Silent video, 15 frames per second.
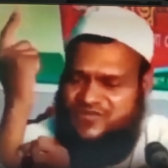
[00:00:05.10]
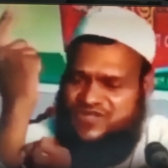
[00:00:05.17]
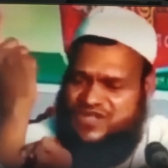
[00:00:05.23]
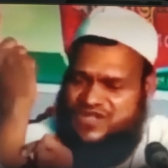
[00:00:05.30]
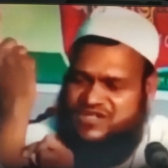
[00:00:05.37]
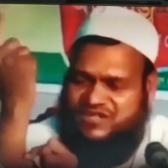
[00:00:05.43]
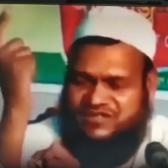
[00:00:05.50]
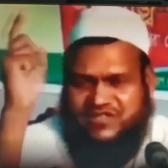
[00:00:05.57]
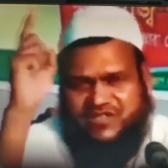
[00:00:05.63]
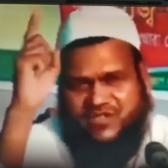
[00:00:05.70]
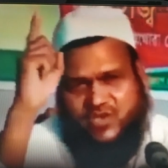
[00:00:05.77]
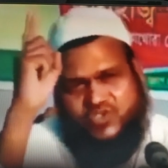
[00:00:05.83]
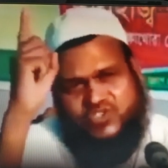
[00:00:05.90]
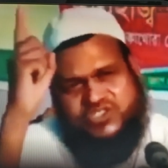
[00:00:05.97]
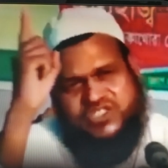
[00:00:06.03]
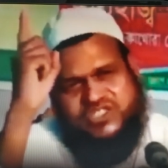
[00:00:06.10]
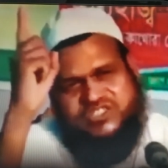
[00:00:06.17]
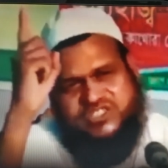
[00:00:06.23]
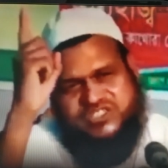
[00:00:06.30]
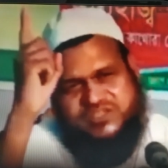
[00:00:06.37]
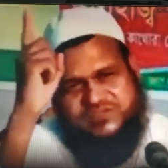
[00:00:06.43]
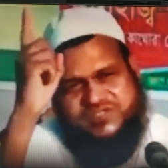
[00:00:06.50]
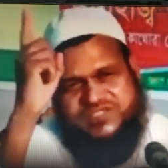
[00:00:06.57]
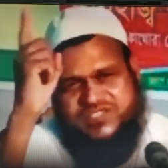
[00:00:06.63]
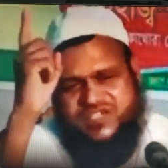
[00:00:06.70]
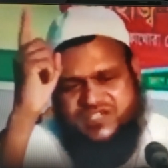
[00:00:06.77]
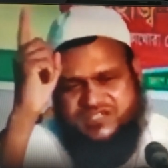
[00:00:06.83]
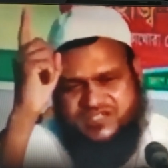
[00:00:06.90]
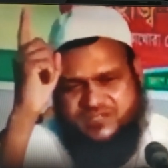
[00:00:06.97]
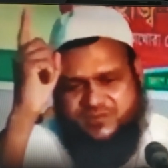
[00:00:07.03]
যে জাতির গোষ্ঠীর সাথে মিশে
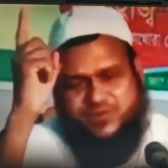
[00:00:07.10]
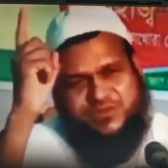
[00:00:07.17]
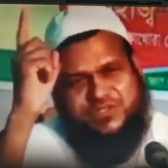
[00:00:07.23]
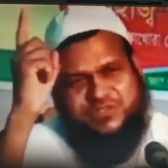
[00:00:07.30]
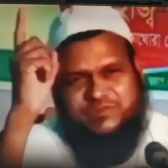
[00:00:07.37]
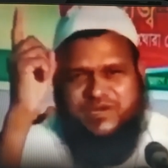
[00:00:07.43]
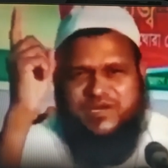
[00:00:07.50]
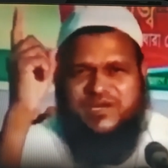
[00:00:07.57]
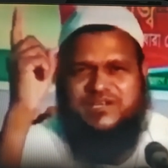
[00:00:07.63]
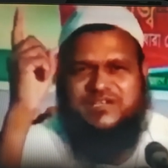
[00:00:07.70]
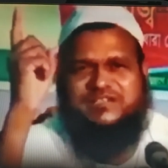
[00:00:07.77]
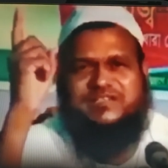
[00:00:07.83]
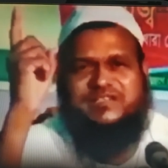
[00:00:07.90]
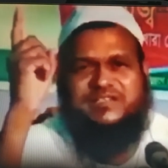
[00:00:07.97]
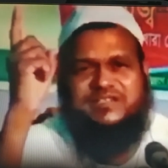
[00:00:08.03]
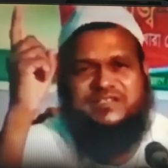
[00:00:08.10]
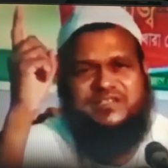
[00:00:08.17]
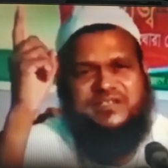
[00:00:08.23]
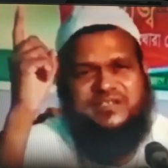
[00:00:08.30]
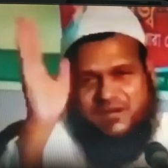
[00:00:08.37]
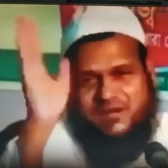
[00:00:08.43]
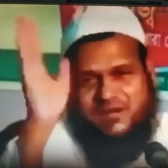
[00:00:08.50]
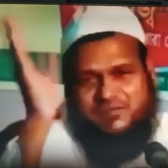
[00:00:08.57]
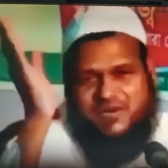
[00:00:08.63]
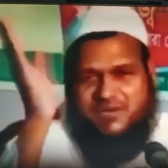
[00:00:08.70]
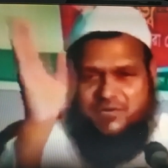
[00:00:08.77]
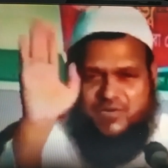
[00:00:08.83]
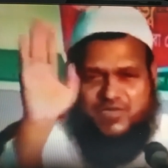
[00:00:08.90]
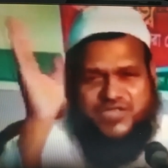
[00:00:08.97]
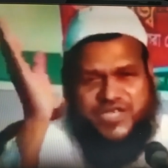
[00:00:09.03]
আছে মূর্তি ভাঙানিতে
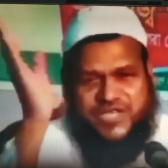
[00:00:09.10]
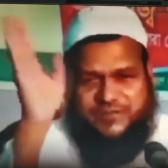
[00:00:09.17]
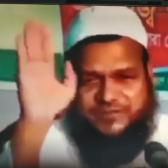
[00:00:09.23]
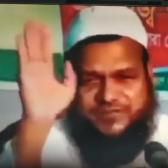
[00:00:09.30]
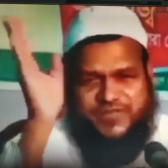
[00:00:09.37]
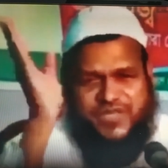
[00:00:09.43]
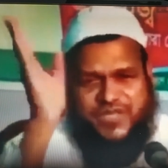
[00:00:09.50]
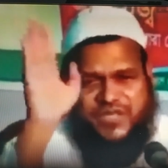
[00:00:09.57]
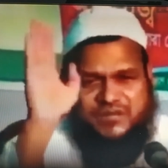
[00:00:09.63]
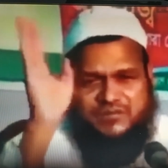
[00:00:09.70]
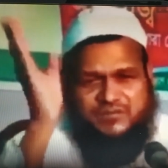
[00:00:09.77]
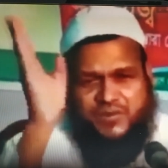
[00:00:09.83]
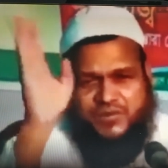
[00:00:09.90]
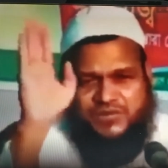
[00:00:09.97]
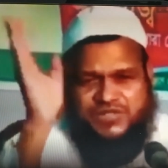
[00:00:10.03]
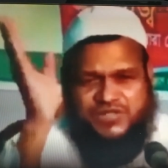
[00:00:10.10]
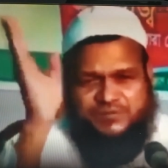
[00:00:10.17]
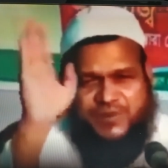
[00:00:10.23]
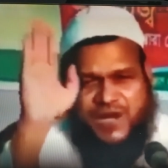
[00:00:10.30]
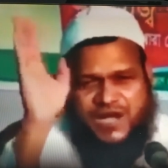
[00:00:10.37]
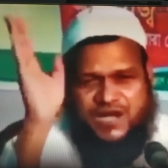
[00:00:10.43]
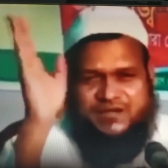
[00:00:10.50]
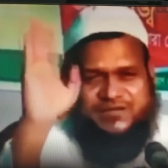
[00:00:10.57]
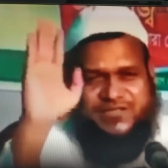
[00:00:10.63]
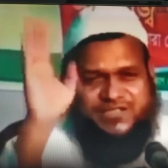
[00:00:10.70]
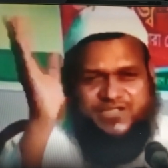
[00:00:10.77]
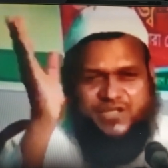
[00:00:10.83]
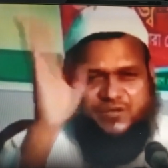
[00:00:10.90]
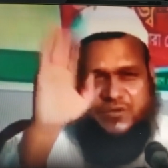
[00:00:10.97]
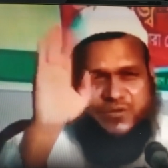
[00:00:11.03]
আমরা মুসলিম মূর্তি ভাঙতে
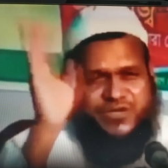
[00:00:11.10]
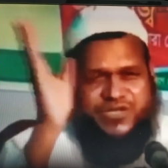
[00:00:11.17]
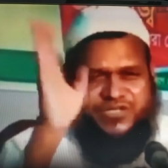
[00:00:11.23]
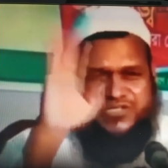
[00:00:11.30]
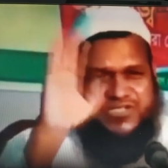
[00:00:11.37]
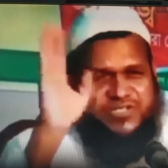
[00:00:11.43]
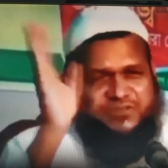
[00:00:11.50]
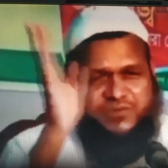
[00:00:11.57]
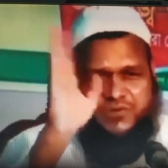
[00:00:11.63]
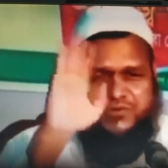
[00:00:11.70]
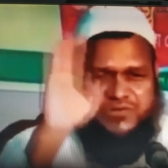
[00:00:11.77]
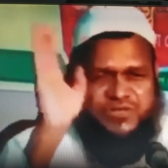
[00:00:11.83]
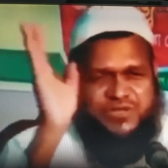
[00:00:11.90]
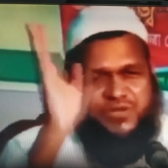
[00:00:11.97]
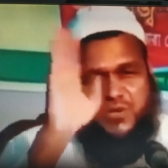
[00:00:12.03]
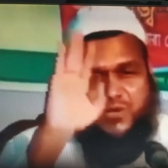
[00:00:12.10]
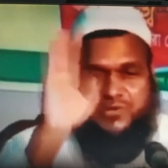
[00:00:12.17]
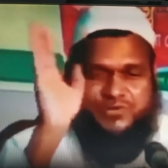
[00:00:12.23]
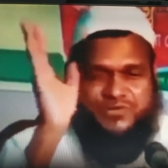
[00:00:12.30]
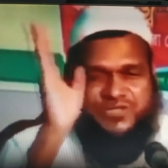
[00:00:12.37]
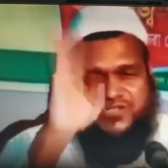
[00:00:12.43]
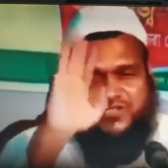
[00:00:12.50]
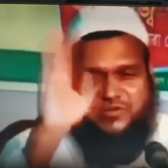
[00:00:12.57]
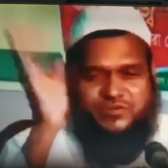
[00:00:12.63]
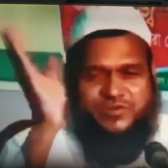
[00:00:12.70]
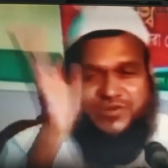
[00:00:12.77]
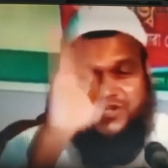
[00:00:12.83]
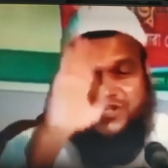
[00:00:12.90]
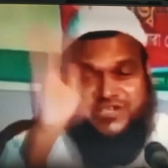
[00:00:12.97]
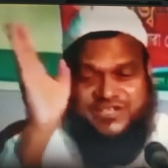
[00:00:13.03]
জন্ম নিয়েছি মূর্তি গড়তে জন্ম
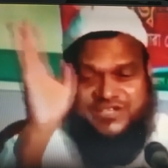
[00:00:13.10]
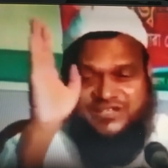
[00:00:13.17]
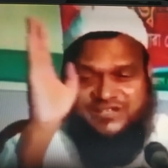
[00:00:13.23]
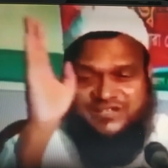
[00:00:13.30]
নিনি